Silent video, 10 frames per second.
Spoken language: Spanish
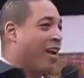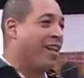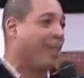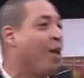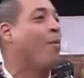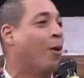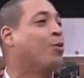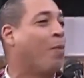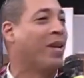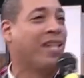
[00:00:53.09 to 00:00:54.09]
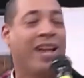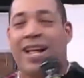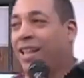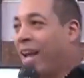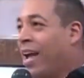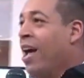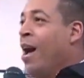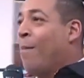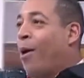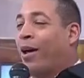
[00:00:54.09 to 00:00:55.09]
de los argentinos por su presidente,
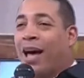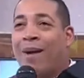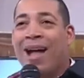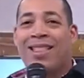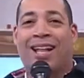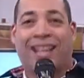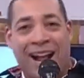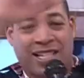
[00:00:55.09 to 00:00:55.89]
porque banda